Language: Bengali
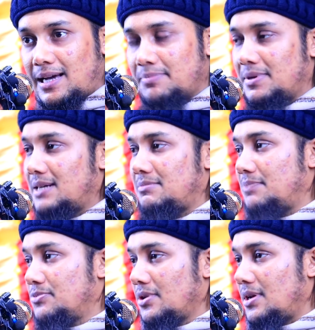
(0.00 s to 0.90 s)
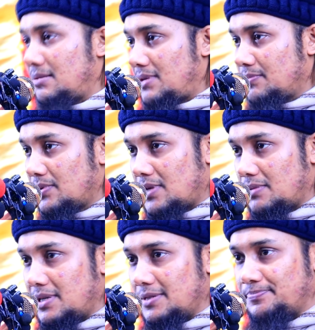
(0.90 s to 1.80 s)
আপনার নাম আব্দুল্লাহ আব্দুর
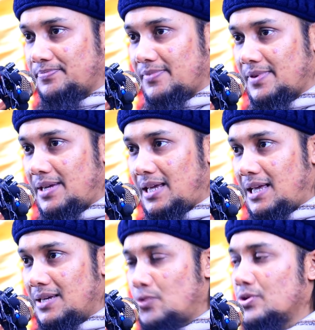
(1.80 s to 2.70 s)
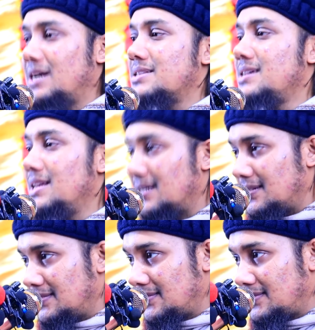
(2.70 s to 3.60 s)
রহমান কোথায় ছিলেন
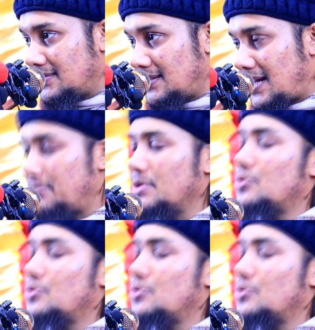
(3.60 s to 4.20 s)
আপনি